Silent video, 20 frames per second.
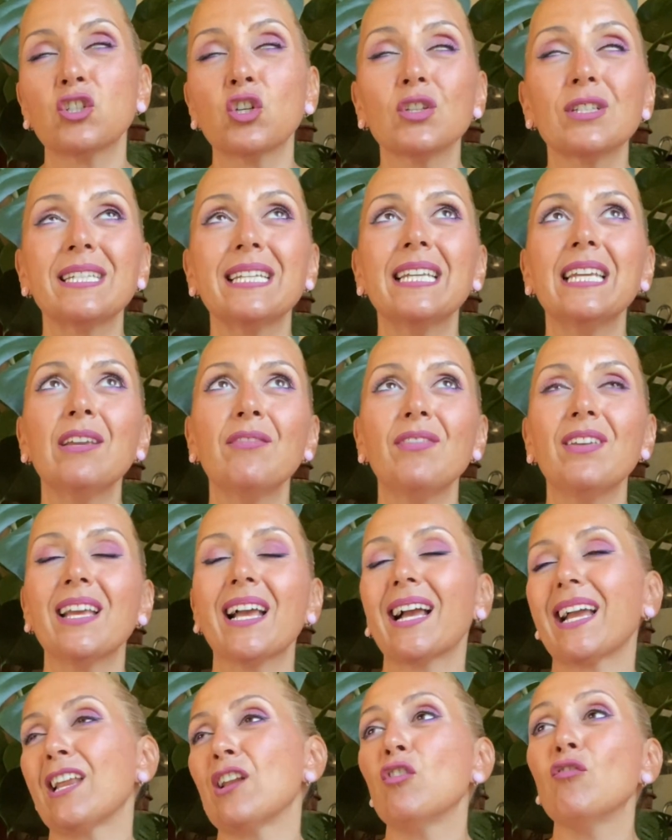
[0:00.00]
Ciò
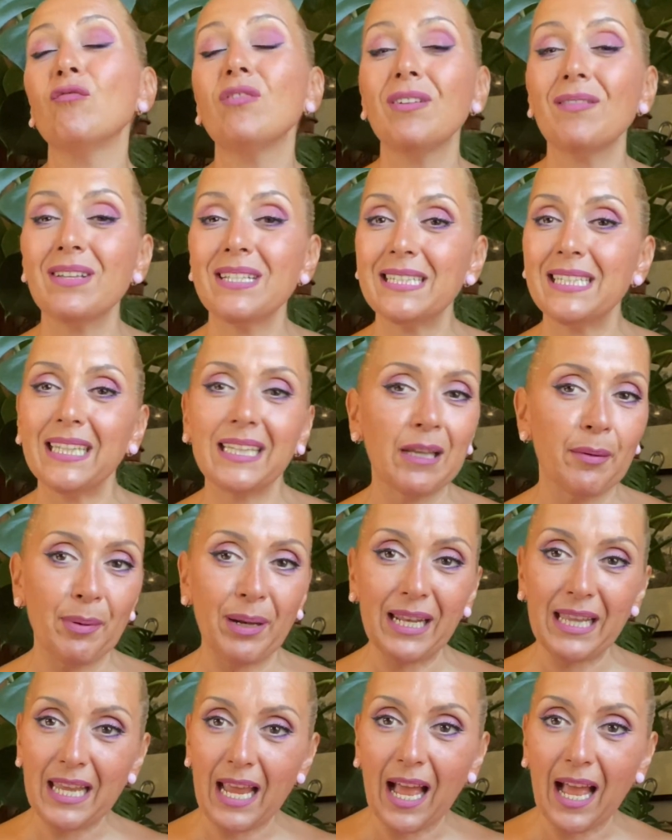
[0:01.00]
significa che non vi vestite per gli